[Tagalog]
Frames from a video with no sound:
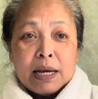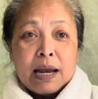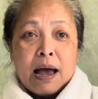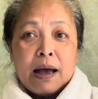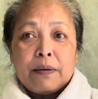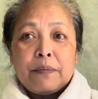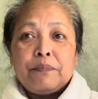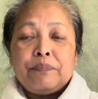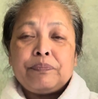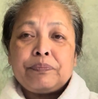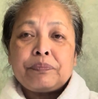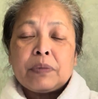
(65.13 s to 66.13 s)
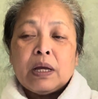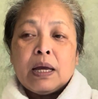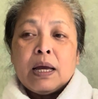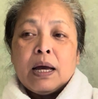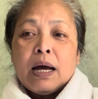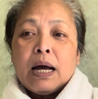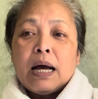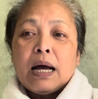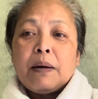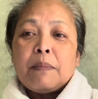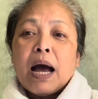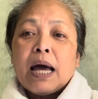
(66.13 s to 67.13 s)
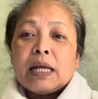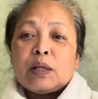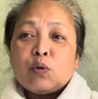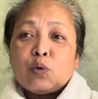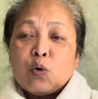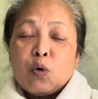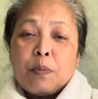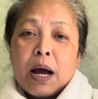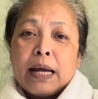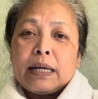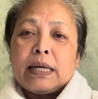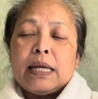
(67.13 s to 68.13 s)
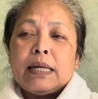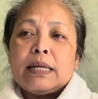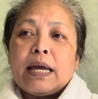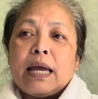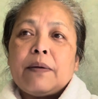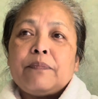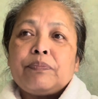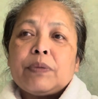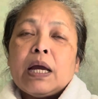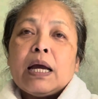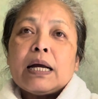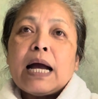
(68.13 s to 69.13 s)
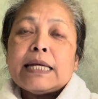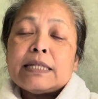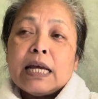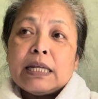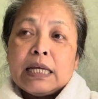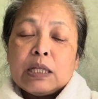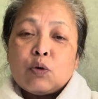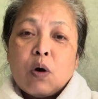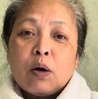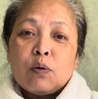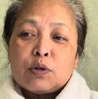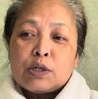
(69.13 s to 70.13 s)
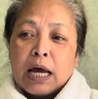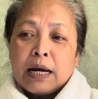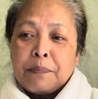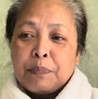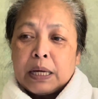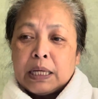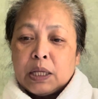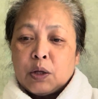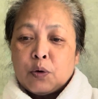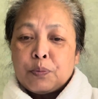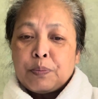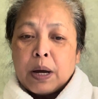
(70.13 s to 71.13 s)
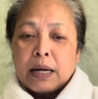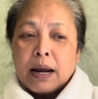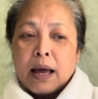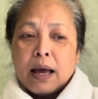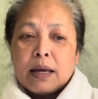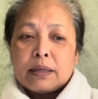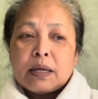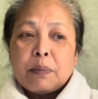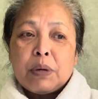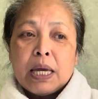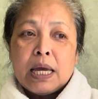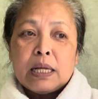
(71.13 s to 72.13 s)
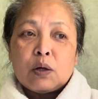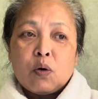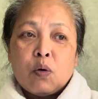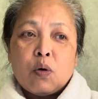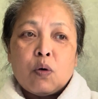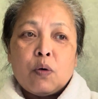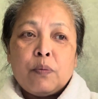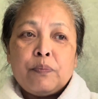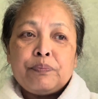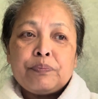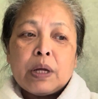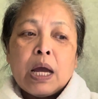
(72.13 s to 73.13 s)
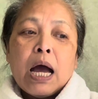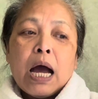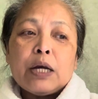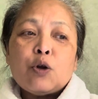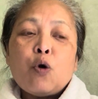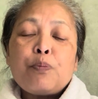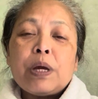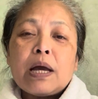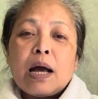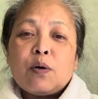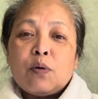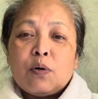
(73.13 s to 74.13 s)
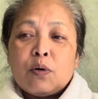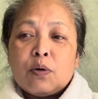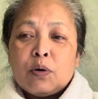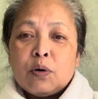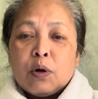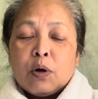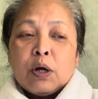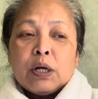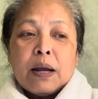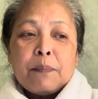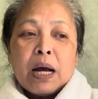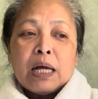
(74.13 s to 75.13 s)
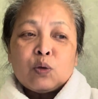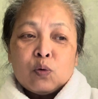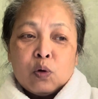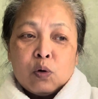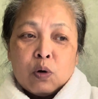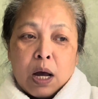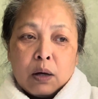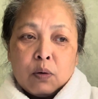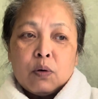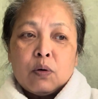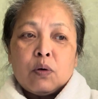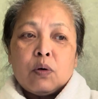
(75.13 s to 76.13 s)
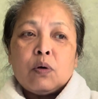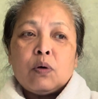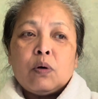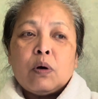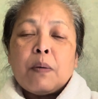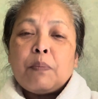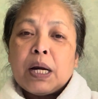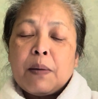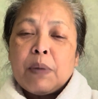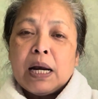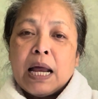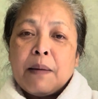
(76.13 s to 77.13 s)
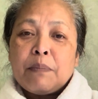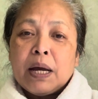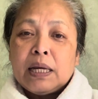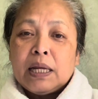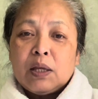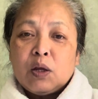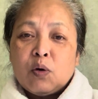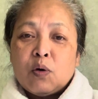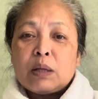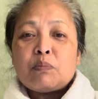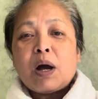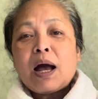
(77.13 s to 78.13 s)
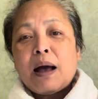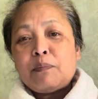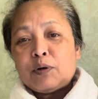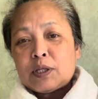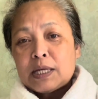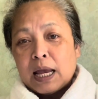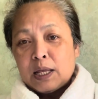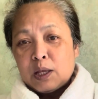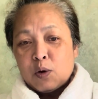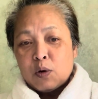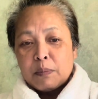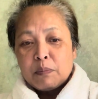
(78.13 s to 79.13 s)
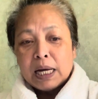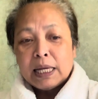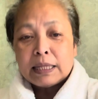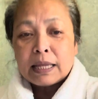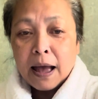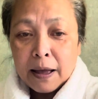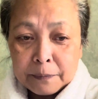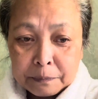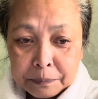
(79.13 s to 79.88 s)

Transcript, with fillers: lang, uh, maaring totoo, maaring hindi. Guys, nandito ako sa harapan ninyo para sabihin ko, and hoping ako na makatulong ako para malaman ninyo at makaabot sa inyo ang balita.